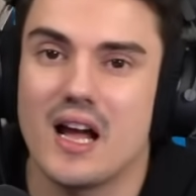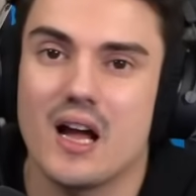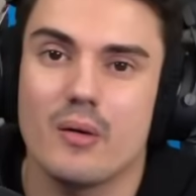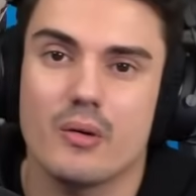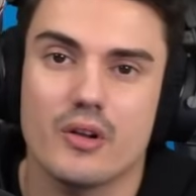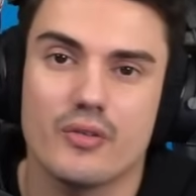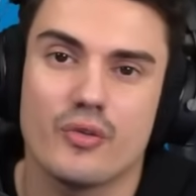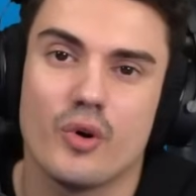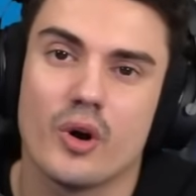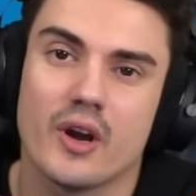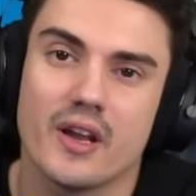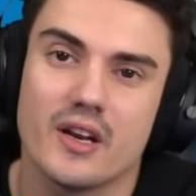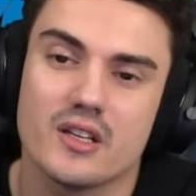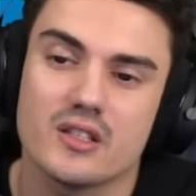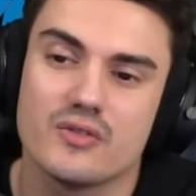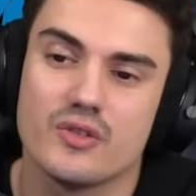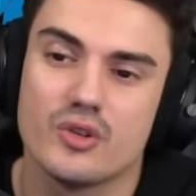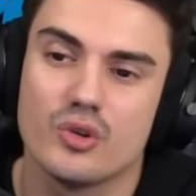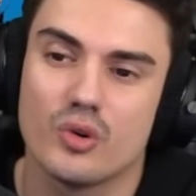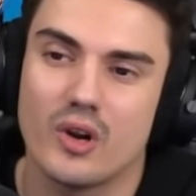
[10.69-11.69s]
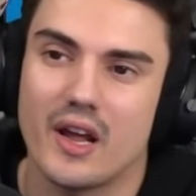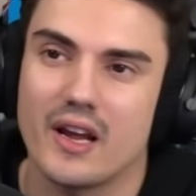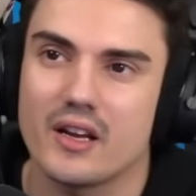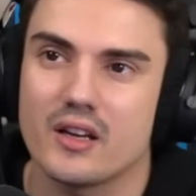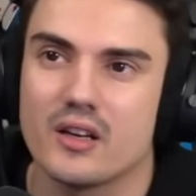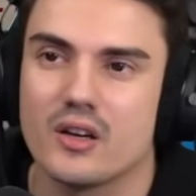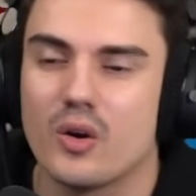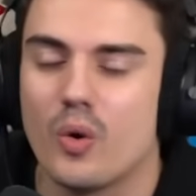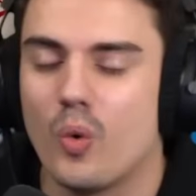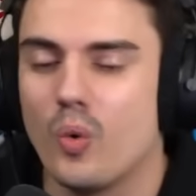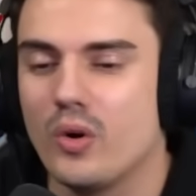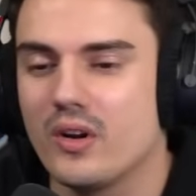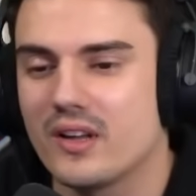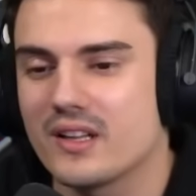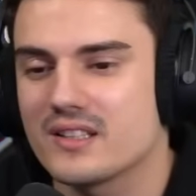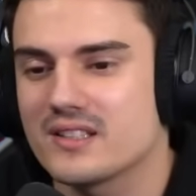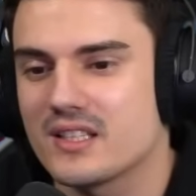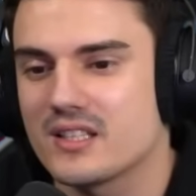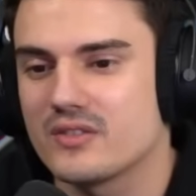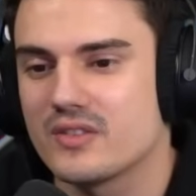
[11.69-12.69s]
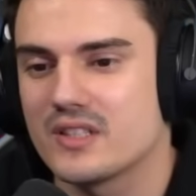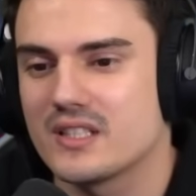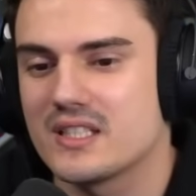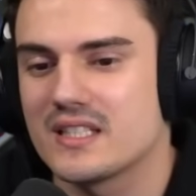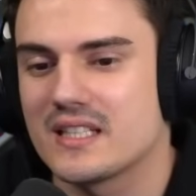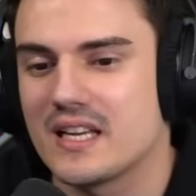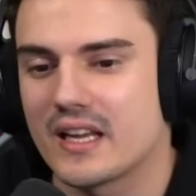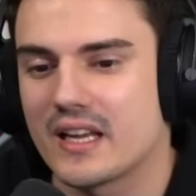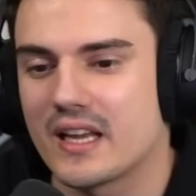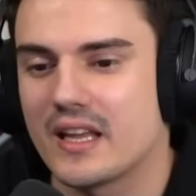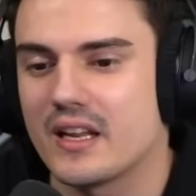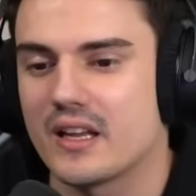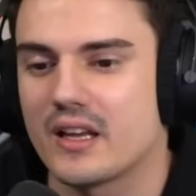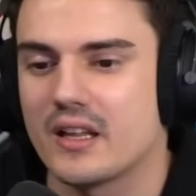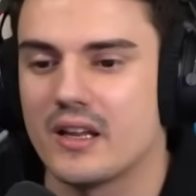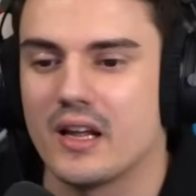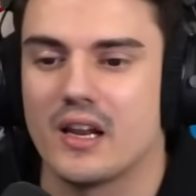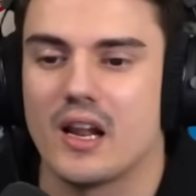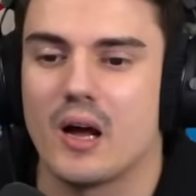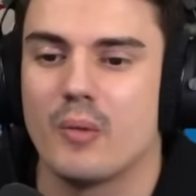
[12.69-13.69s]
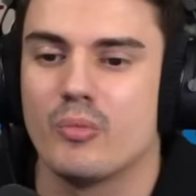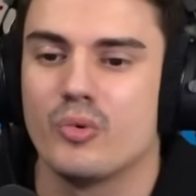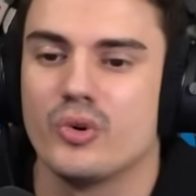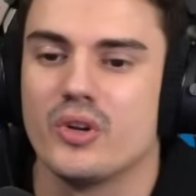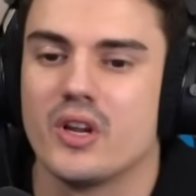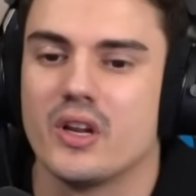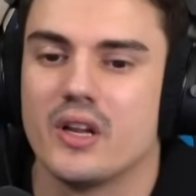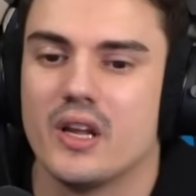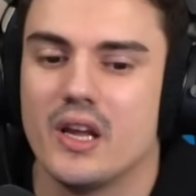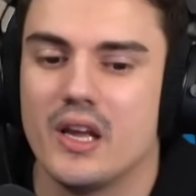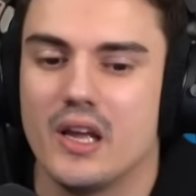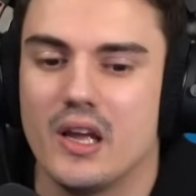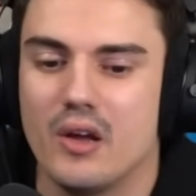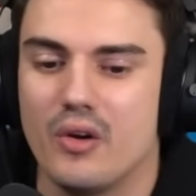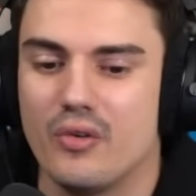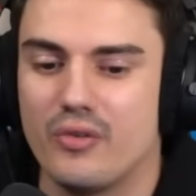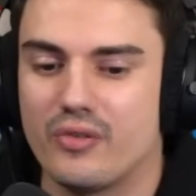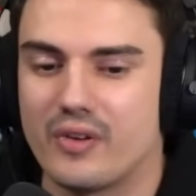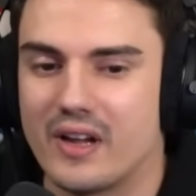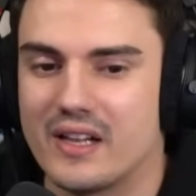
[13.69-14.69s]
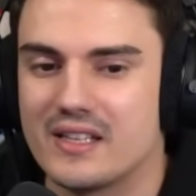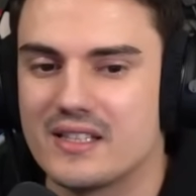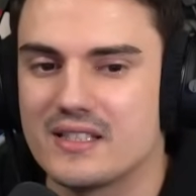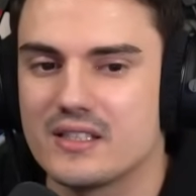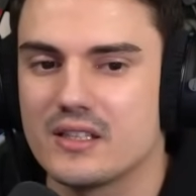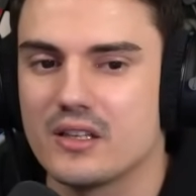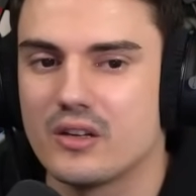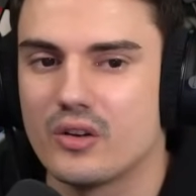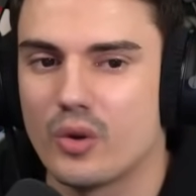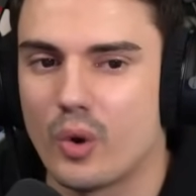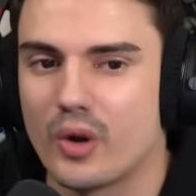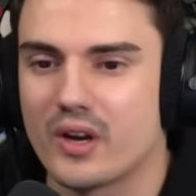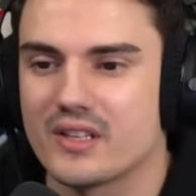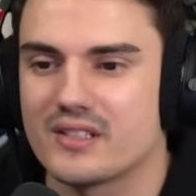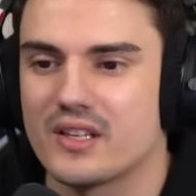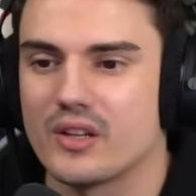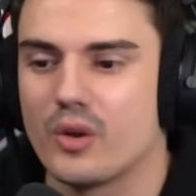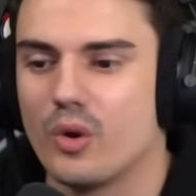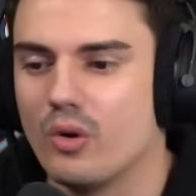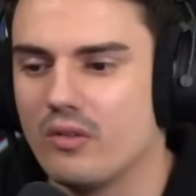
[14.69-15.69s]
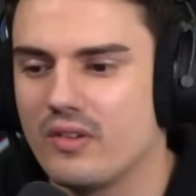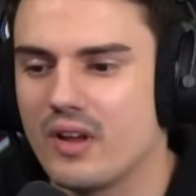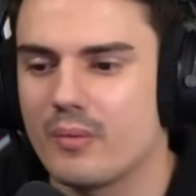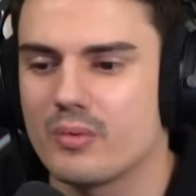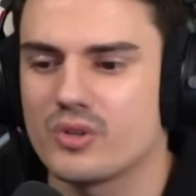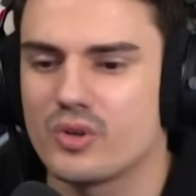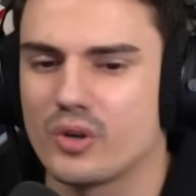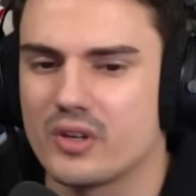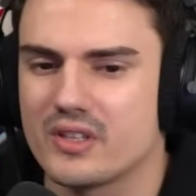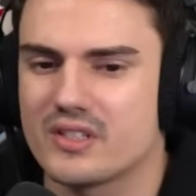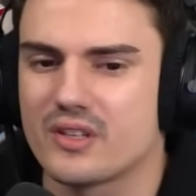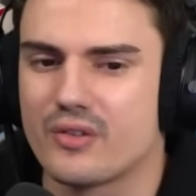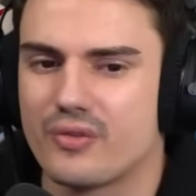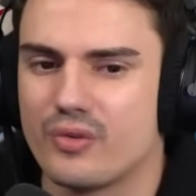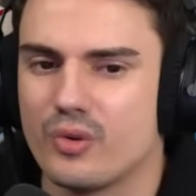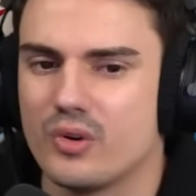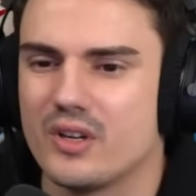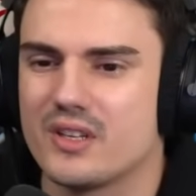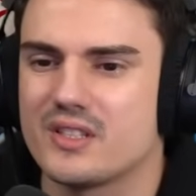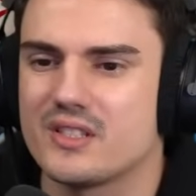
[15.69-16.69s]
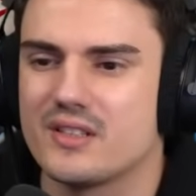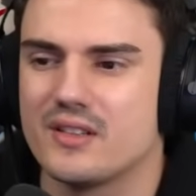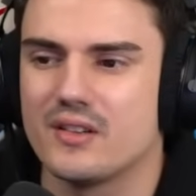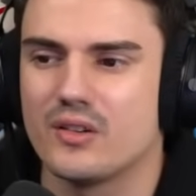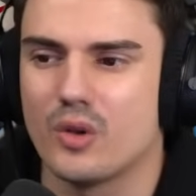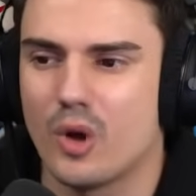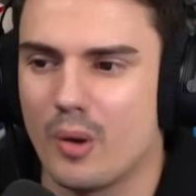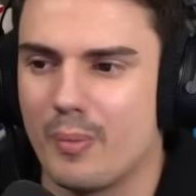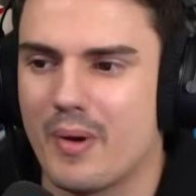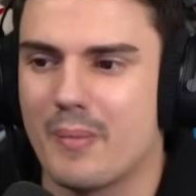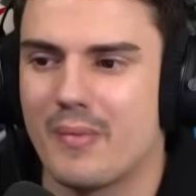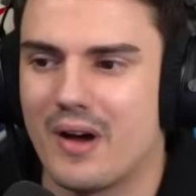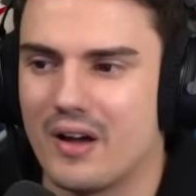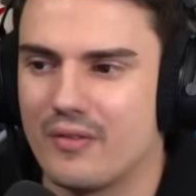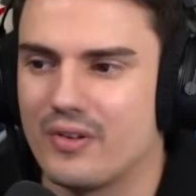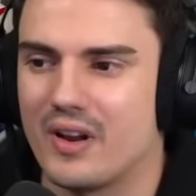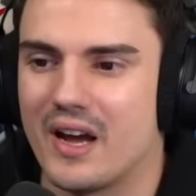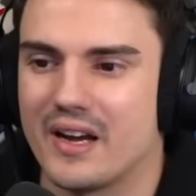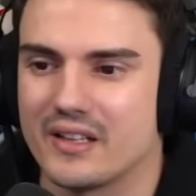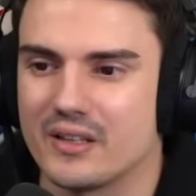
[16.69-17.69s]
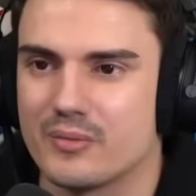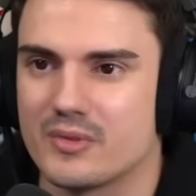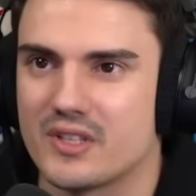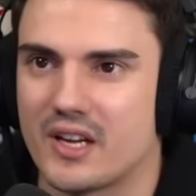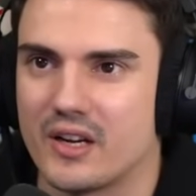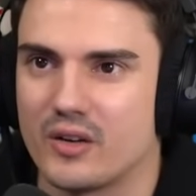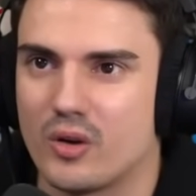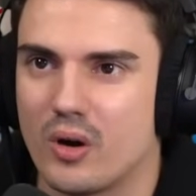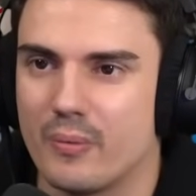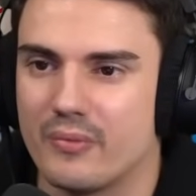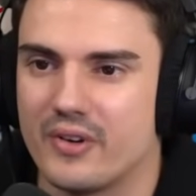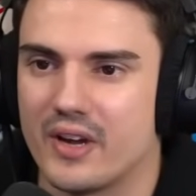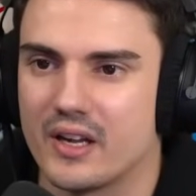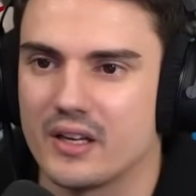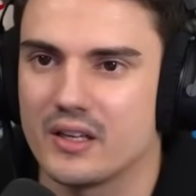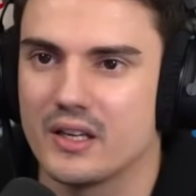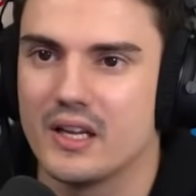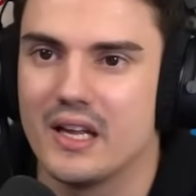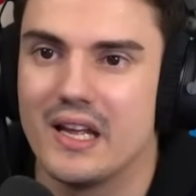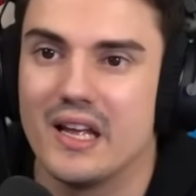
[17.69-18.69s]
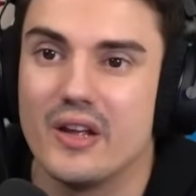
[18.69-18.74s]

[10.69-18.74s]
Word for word: Aber davor gerne das Video liken und ganz, ganz wichtig, gerne, gerne Kanal abonnieren, falls ihr neu da seid. Irgendwie habe ich heute das Gefühl, dass noch mehr Marvel-Items reinkommen werden.